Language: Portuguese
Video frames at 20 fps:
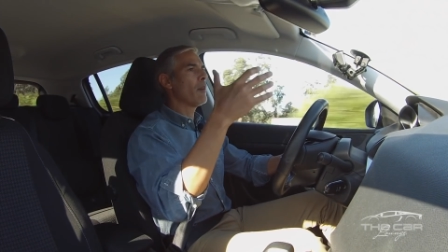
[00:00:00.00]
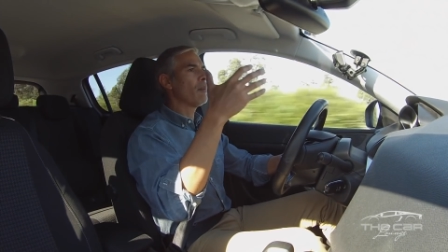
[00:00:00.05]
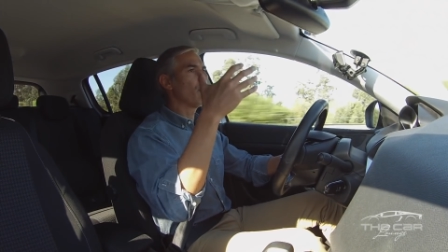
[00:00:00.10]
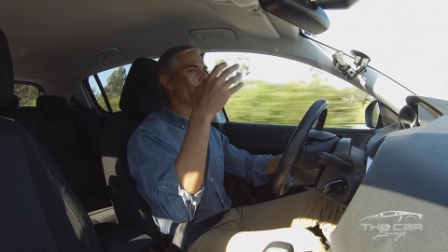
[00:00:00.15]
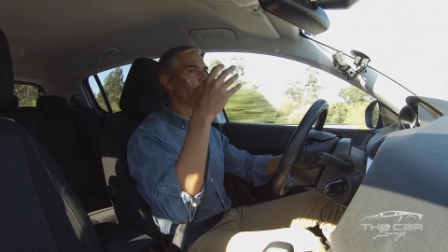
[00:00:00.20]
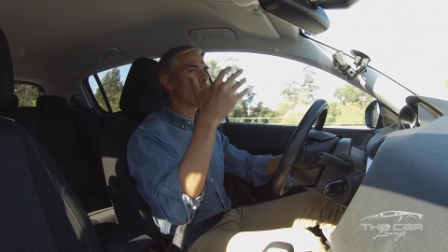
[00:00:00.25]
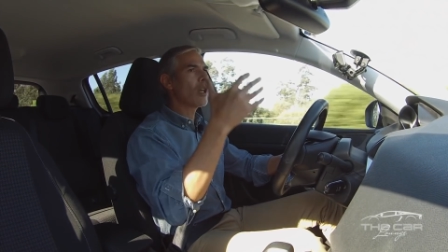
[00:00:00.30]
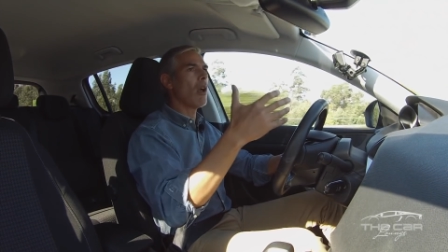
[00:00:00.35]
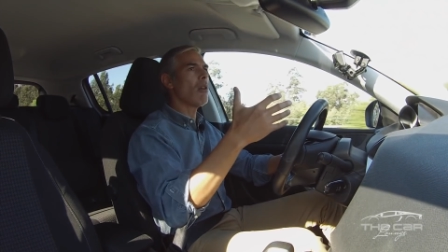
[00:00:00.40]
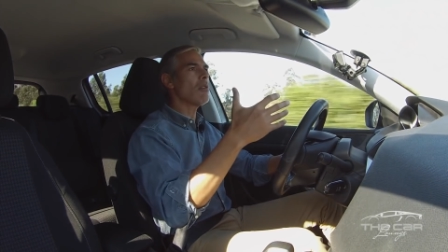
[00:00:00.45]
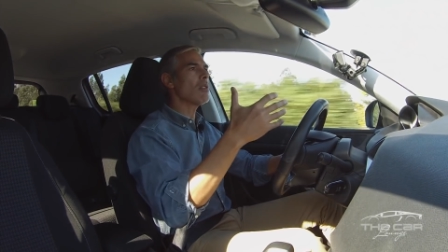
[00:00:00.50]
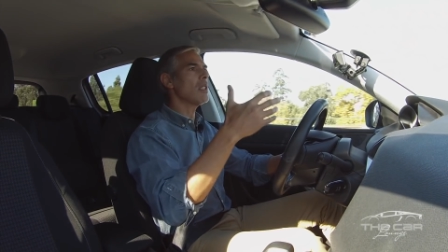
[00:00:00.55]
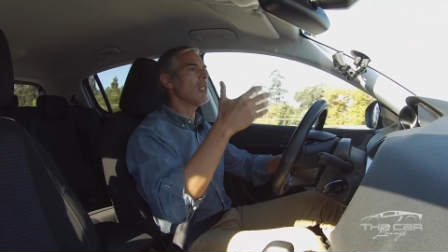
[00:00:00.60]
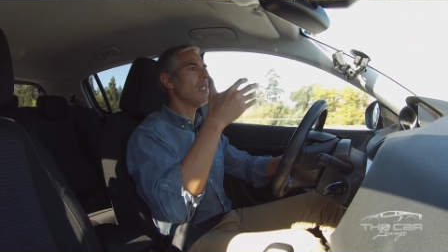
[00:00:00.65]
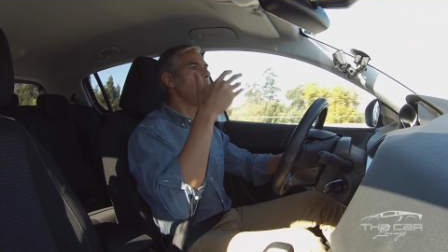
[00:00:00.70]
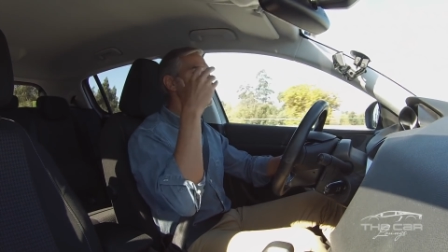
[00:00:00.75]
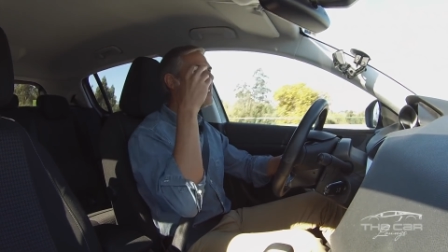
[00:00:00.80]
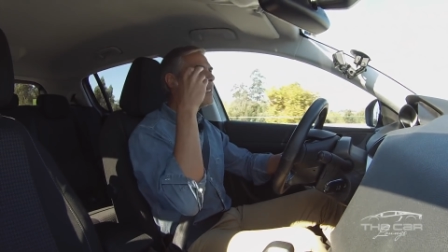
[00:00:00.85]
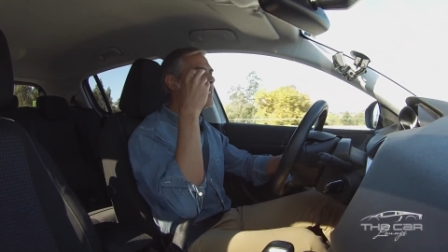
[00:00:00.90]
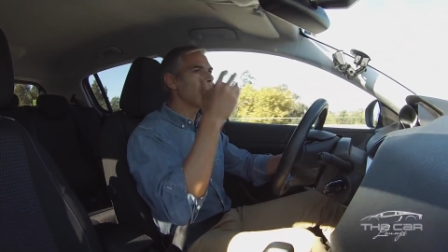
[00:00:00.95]
por causa
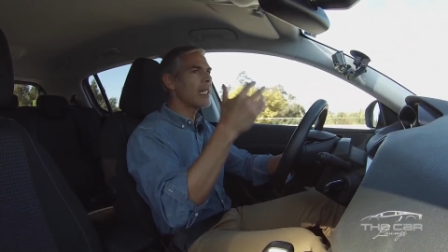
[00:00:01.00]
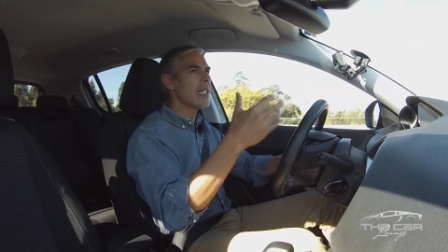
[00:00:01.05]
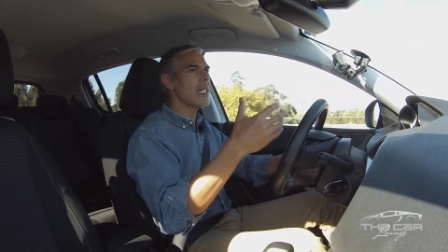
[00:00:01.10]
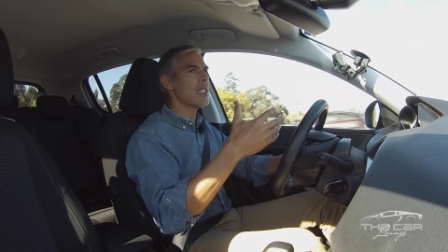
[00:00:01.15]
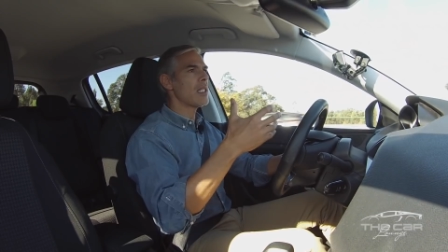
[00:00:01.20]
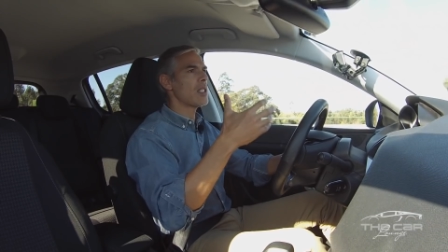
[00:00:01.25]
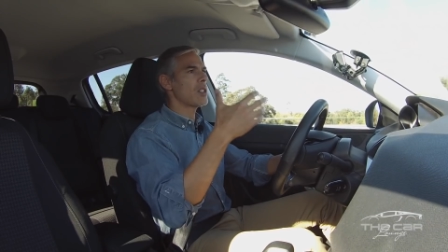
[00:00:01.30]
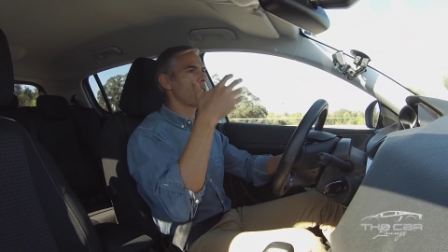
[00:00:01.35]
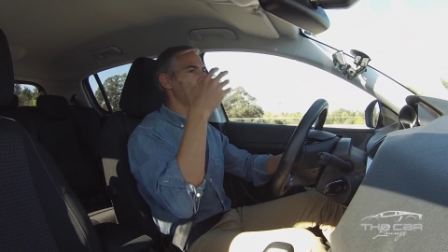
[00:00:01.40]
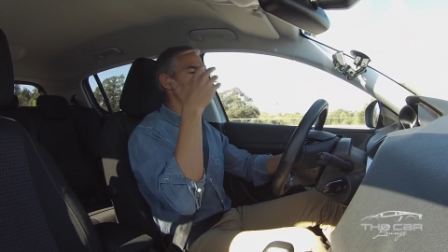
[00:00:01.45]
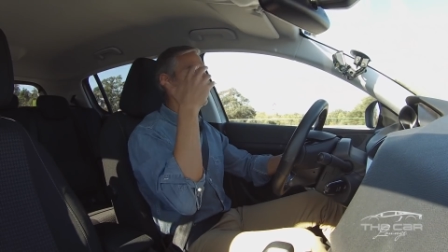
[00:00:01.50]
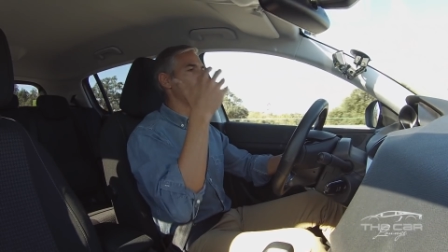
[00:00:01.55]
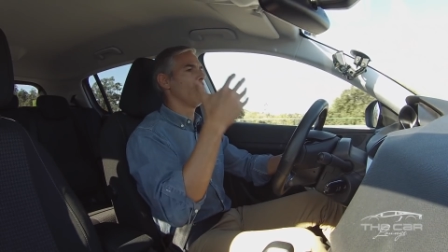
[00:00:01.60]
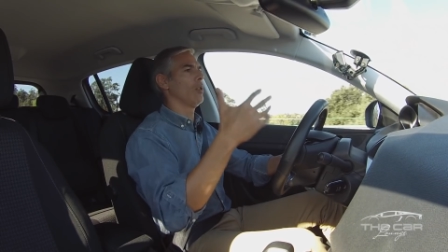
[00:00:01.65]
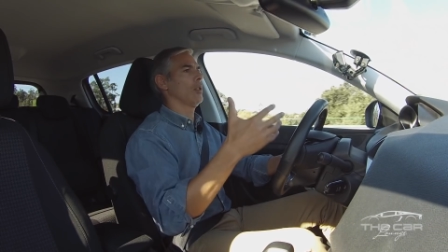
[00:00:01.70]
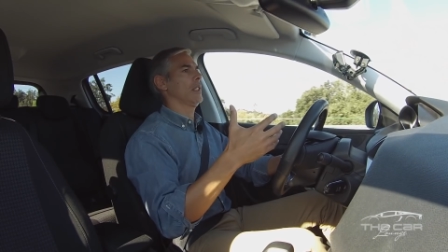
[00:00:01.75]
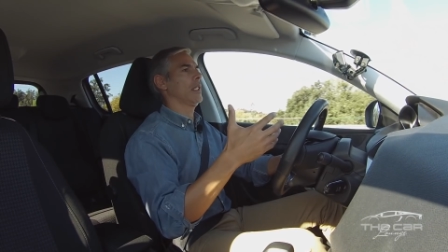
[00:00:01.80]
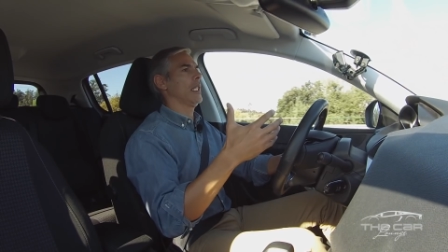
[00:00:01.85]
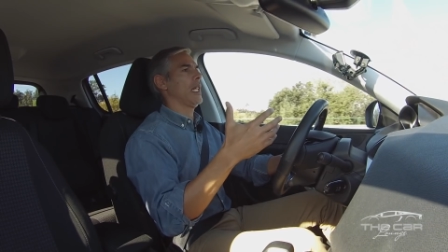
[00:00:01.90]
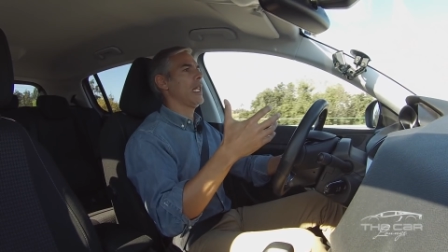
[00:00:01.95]
de interesses de
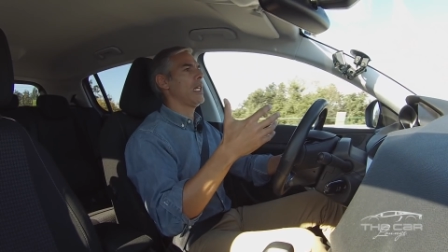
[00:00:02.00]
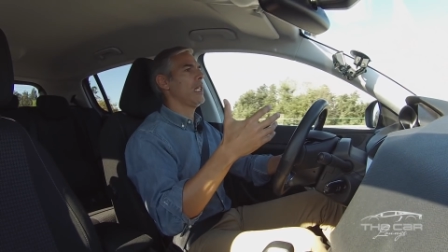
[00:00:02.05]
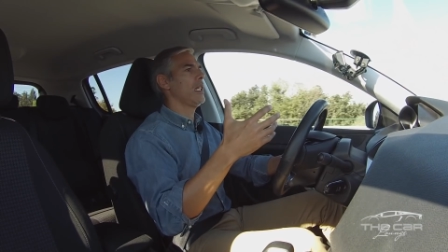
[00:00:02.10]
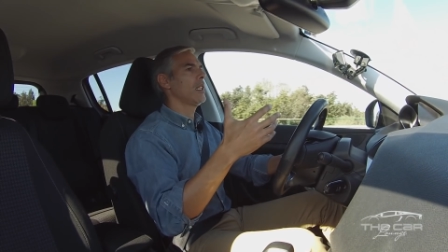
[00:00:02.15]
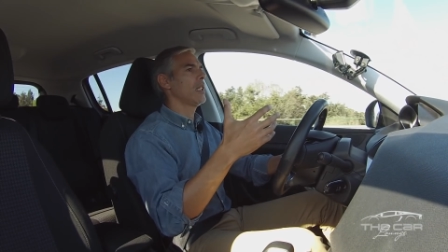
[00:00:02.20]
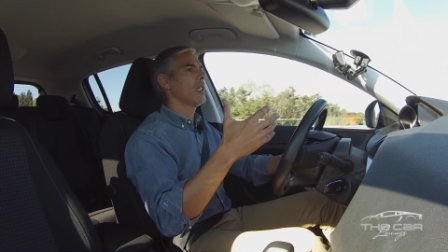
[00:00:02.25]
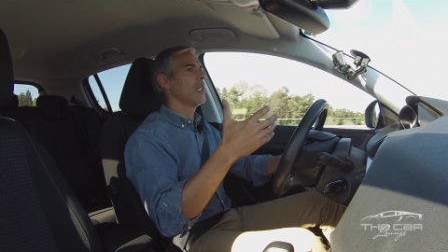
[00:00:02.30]
outrem,